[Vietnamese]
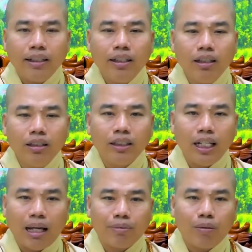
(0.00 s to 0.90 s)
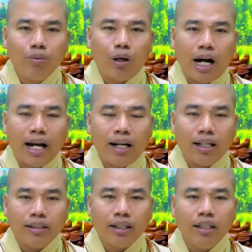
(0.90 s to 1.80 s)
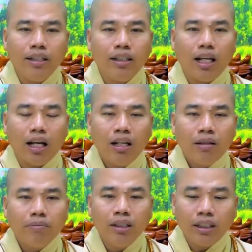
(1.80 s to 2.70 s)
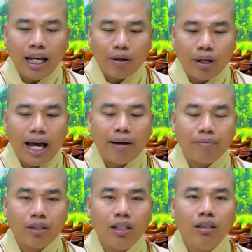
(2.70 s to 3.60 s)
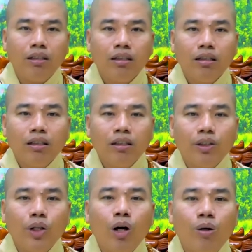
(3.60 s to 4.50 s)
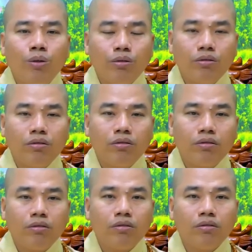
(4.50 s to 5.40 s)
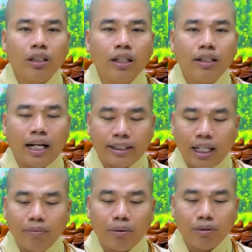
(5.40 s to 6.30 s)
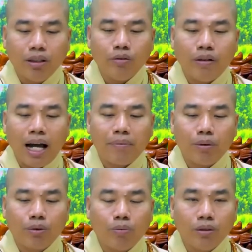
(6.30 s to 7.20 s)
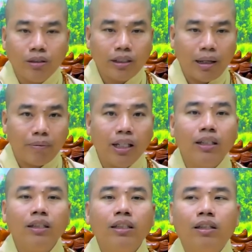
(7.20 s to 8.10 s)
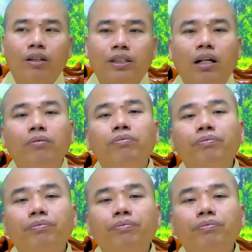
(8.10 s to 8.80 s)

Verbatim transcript: cả những người đi làm công quả là chỉ là bữa nào làm thì vô nhà nước đặt chết một người pha một thùng nước đem đi rồi xong